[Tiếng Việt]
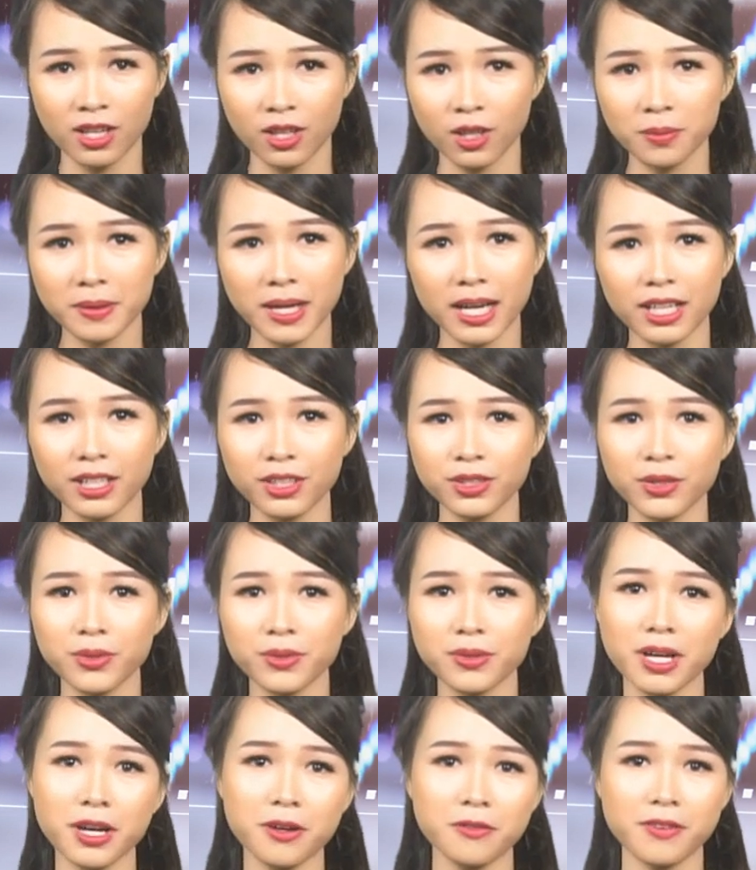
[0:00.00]
Lúc ấy
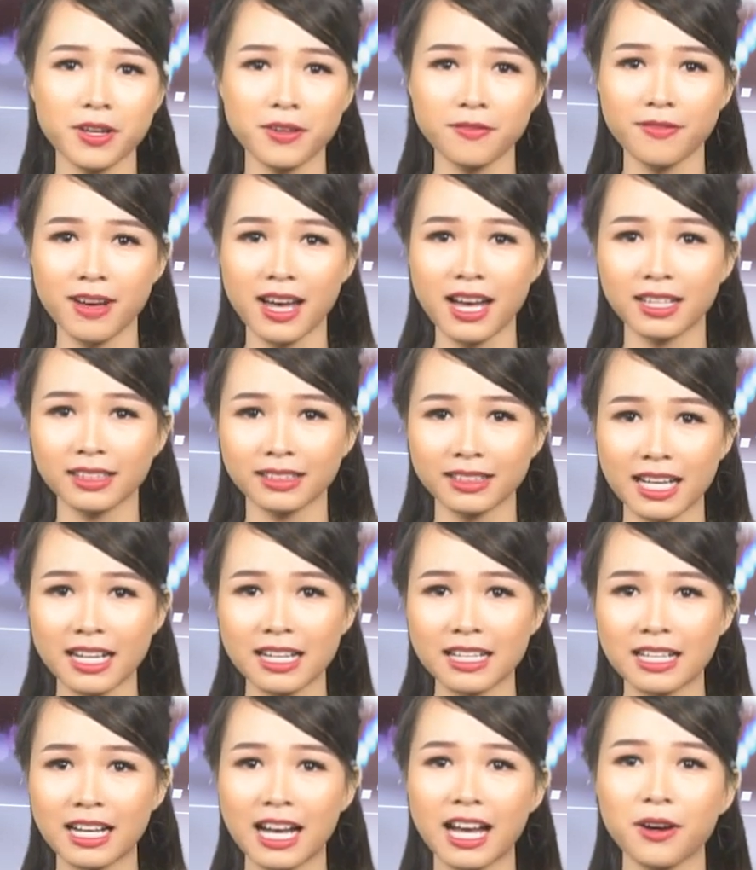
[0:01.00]
nhu cầu về vàng
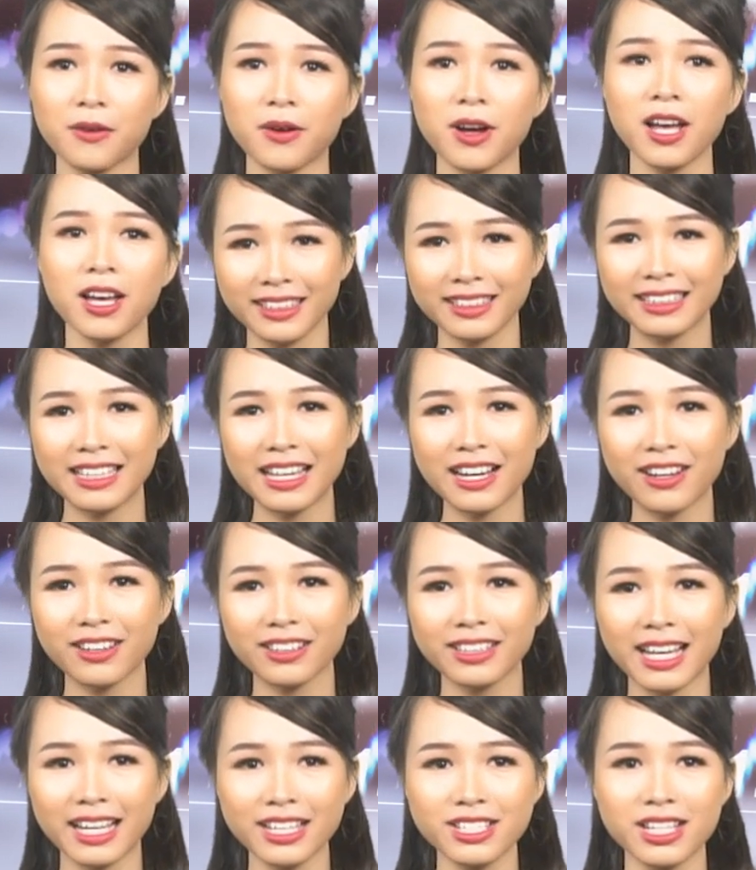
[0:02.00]
tăng cao do
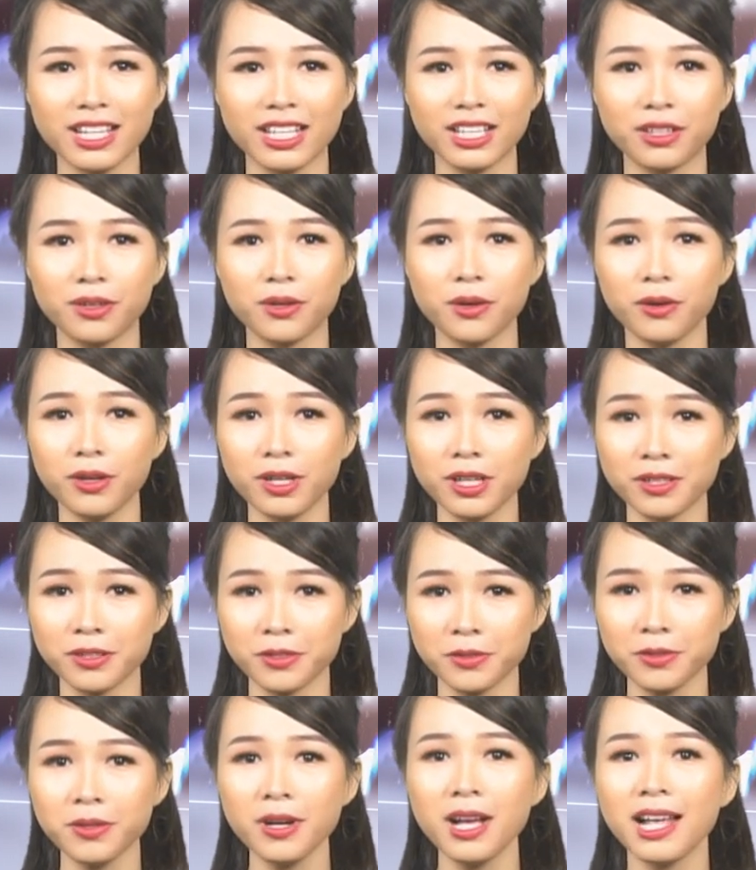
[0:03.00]
giá trị cố
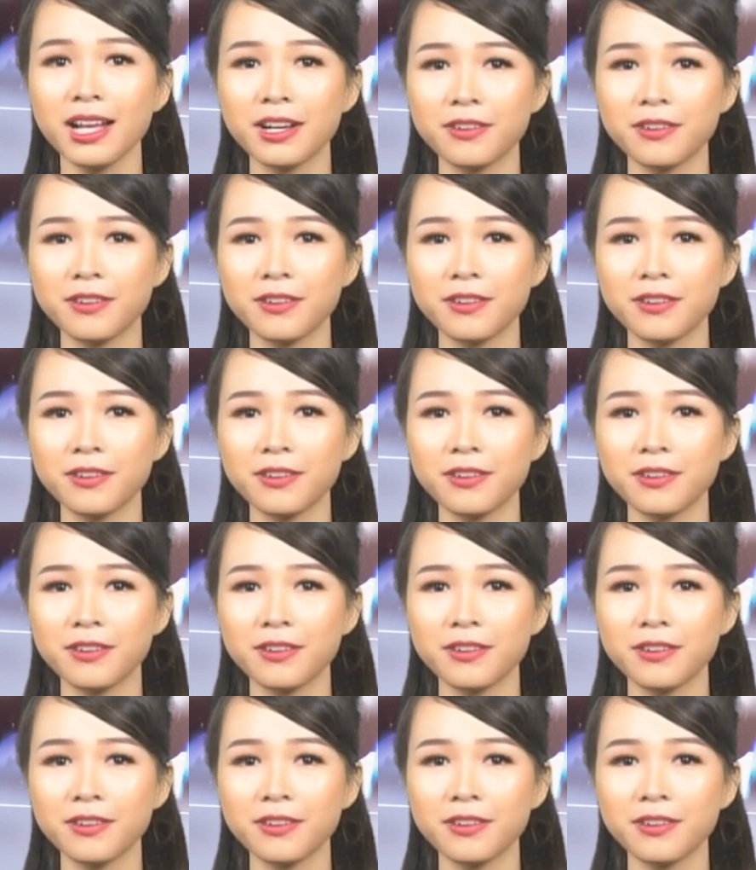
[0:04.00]
hữu